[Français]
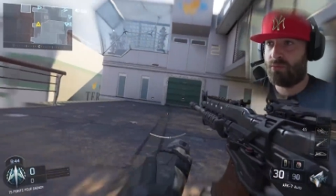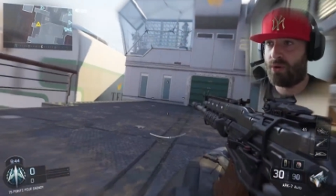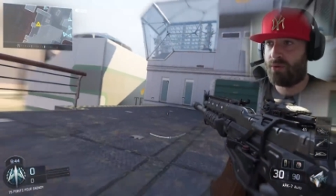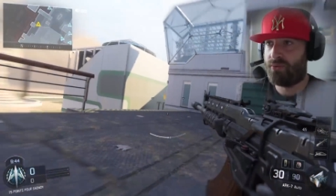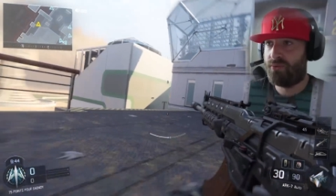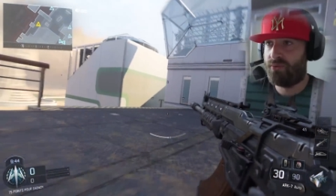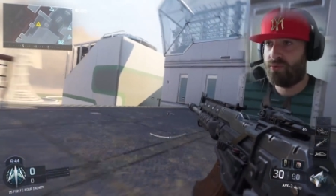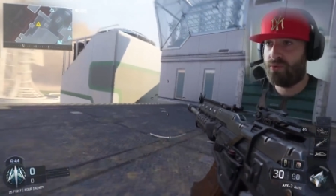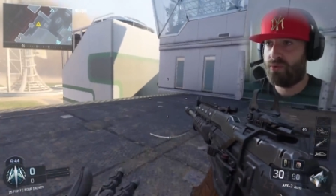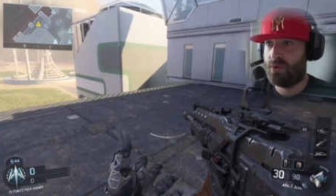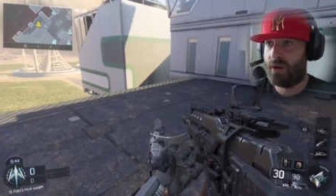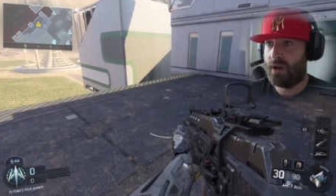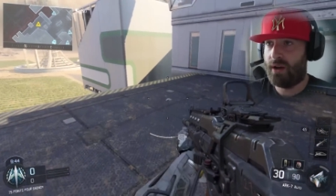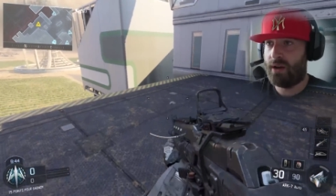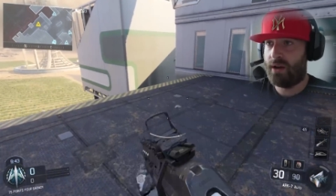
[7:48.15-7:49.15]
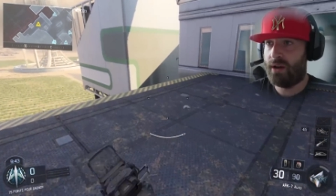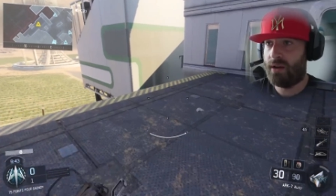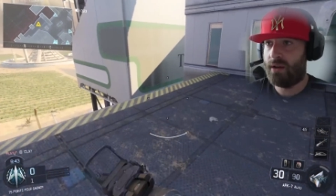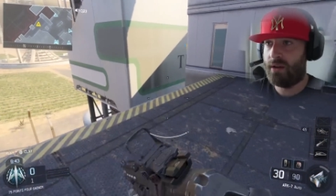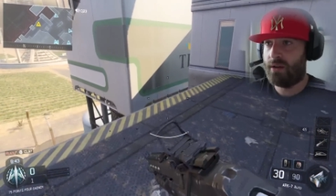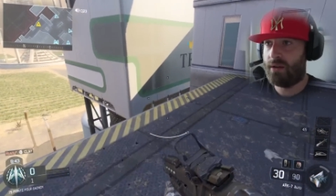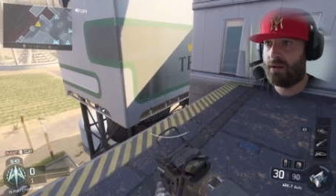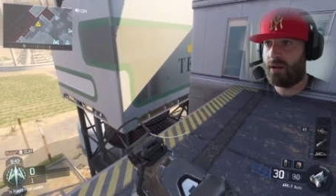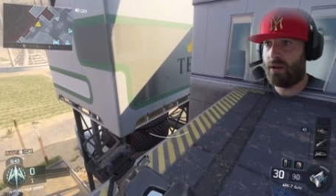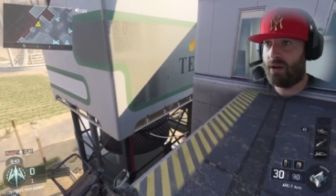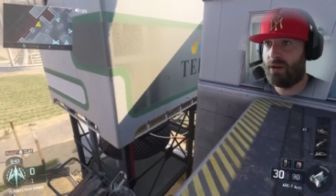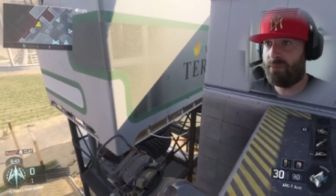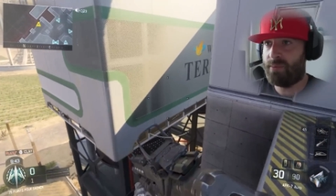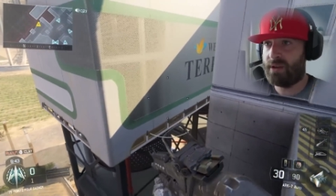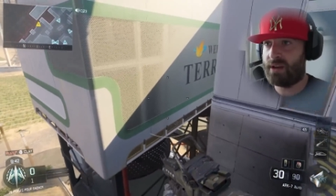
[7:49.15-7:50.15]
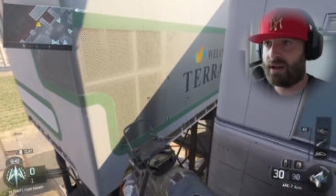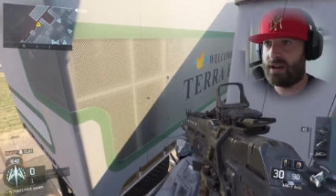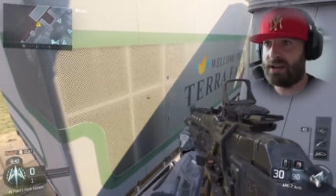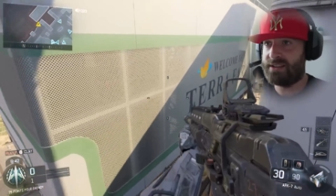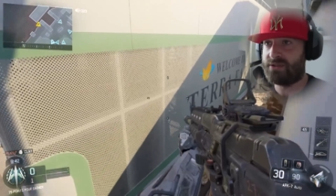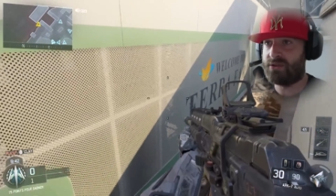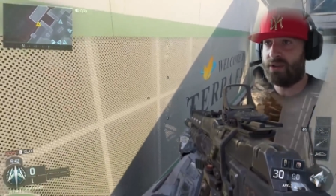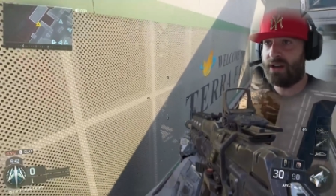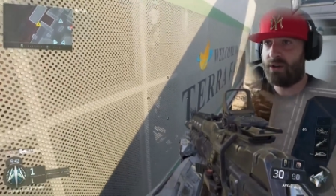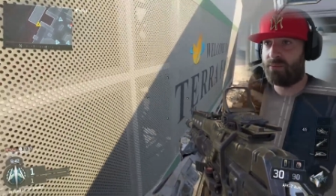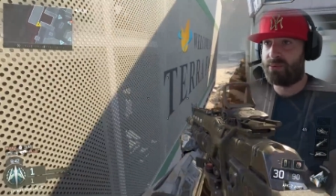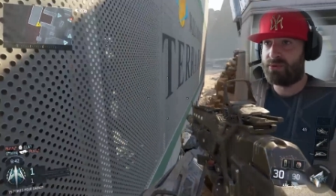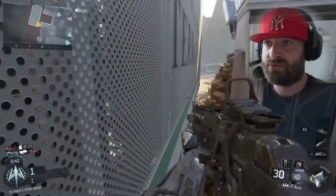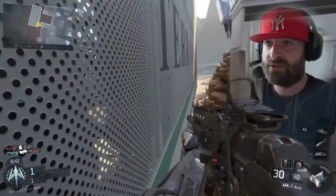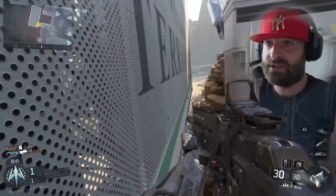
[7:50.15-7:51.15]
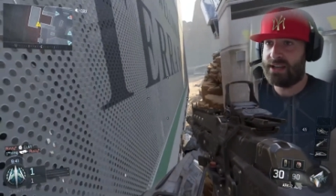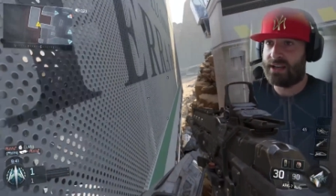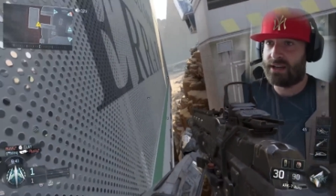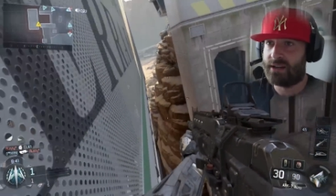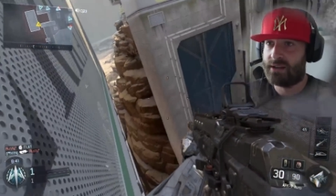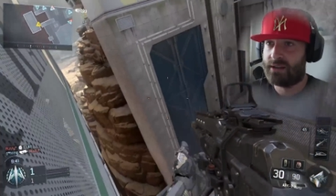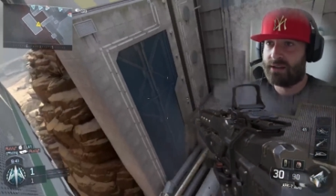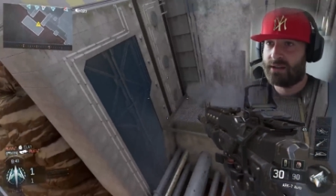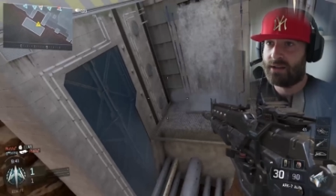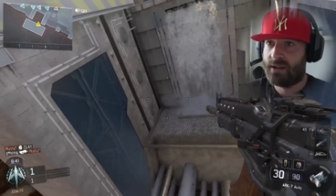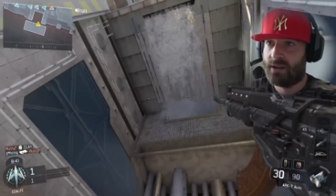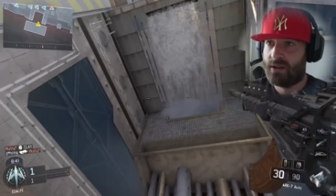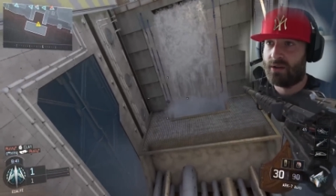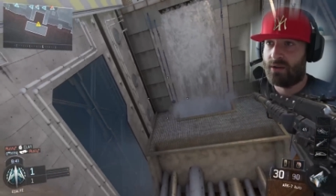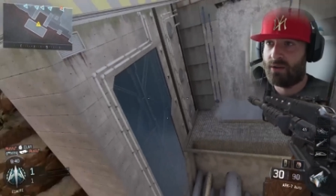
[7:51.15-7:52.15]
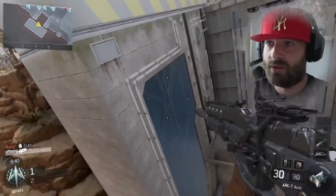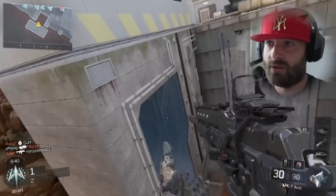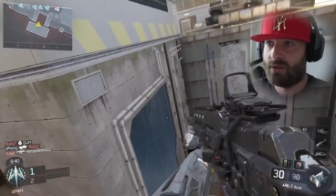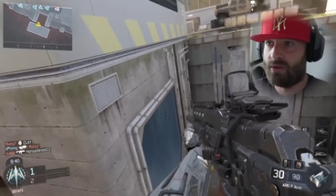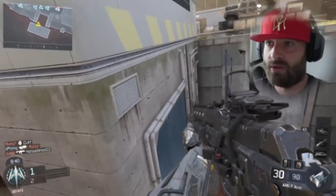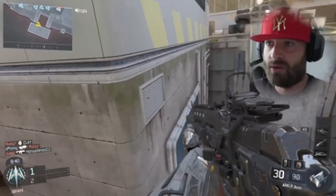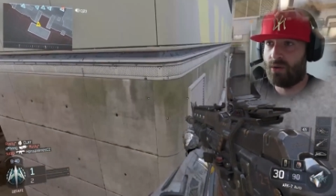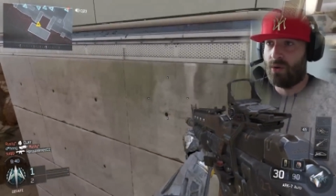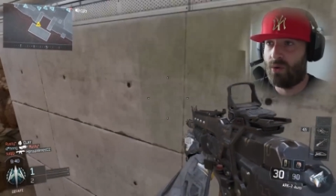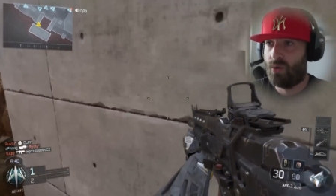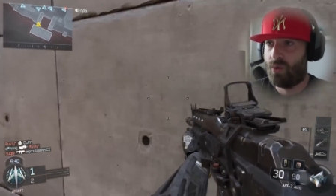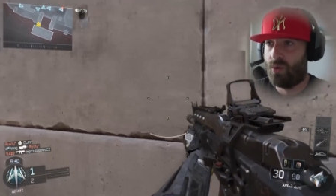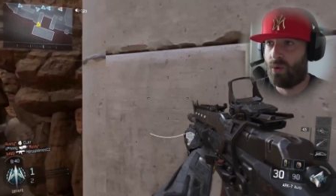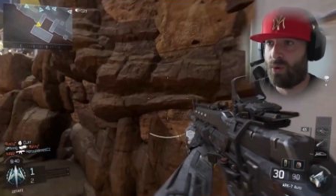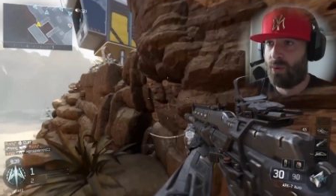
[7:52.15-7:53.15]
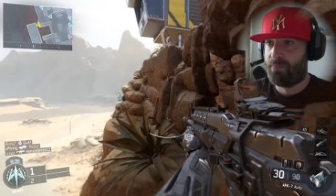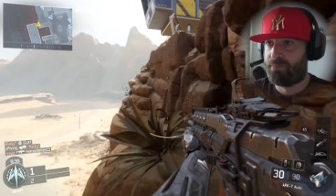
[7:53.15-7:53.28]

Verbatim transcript: m'en fous. Euh, hop. Ah, est-ce que là, on peut sauter, là Oh,